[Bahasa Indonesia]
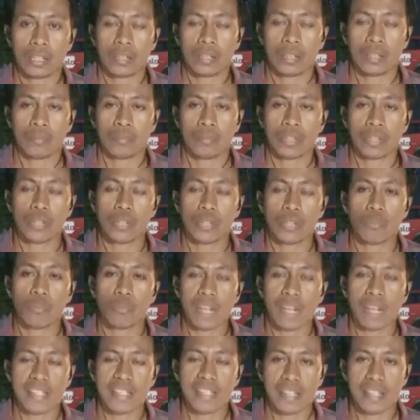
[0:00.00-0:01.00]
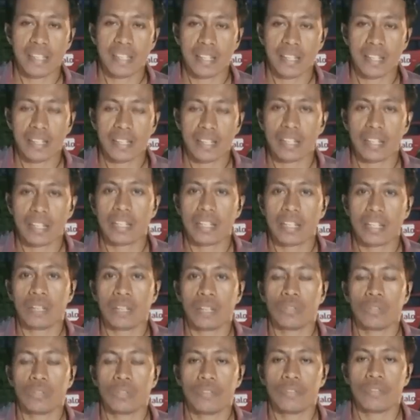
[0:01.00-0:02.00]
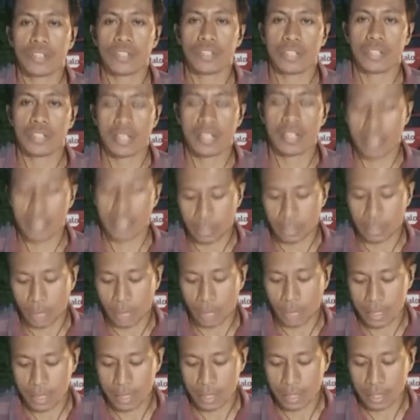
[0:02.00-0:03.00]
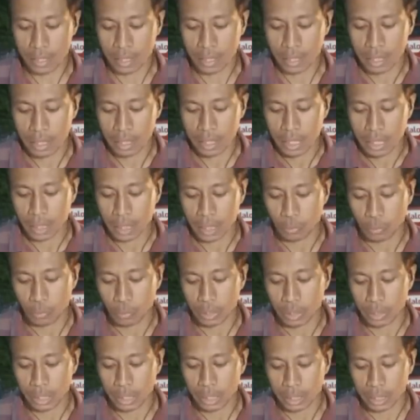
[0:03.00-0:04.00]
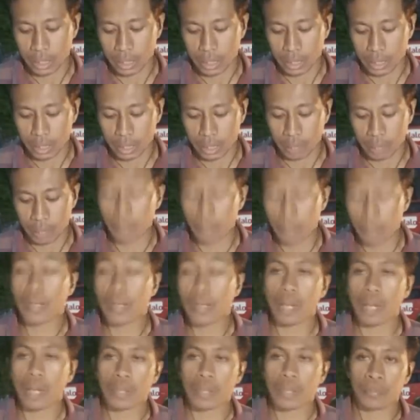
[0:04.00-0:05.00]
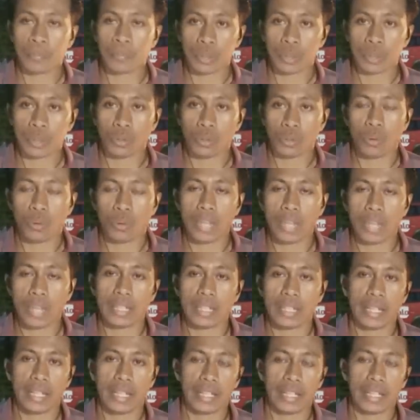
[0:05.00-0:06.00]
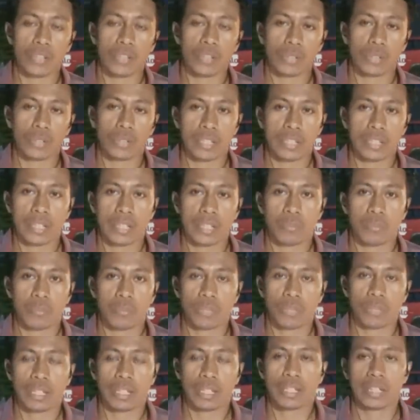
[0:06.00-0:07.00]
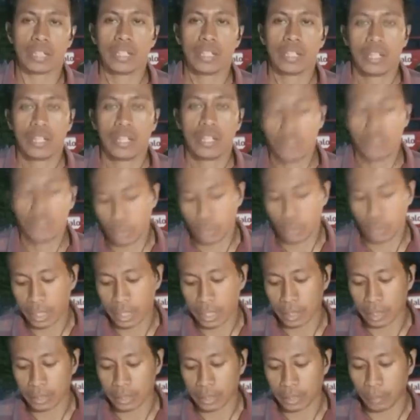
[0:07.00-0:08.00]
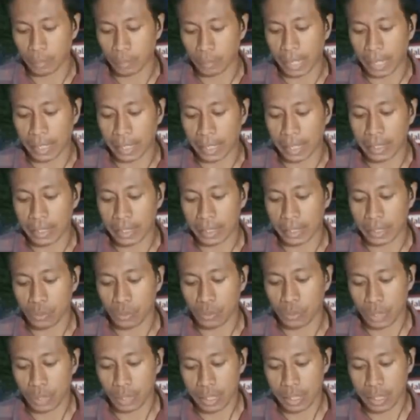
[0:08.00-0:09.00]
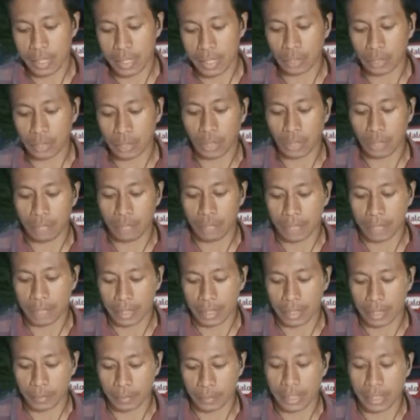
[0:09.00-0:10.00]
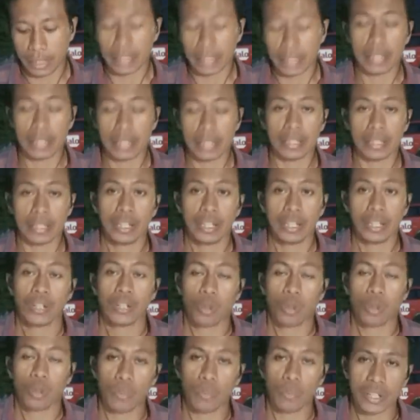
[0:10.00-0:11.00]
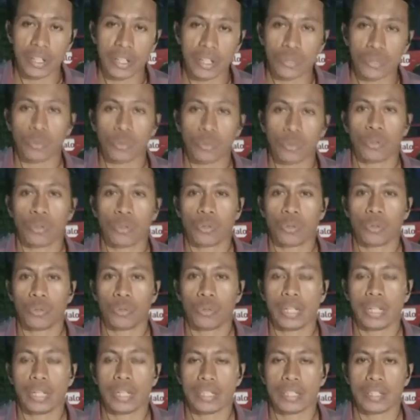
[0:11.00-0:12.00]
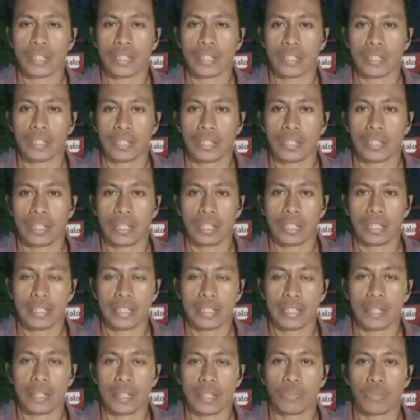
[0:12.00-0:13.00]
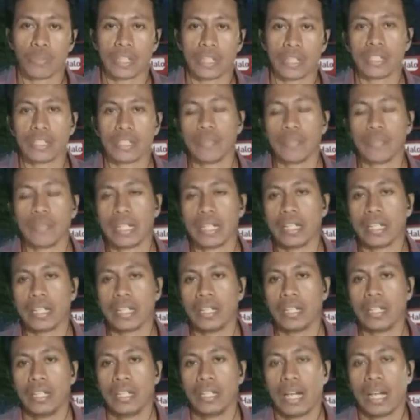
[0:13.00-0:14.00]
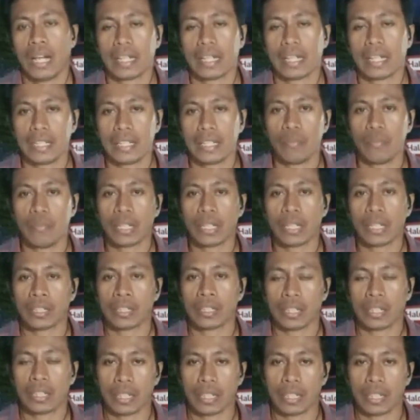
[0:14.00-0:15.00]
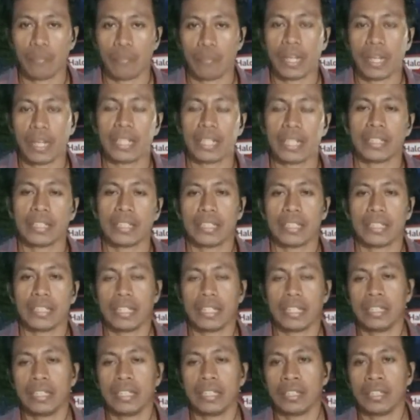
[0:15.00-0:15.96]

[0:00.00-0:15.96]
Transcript: gedung pasca sarjana Universitas Cendrawasih, kemudian eh, beberapa pertokoan yang ada di kota jayapura dan juga yang terparah yaitu eh, satu kafe yang berada di kompleks Ruko Dok 2 eh, Jayapura yang dimana akibat gempa yang terjadi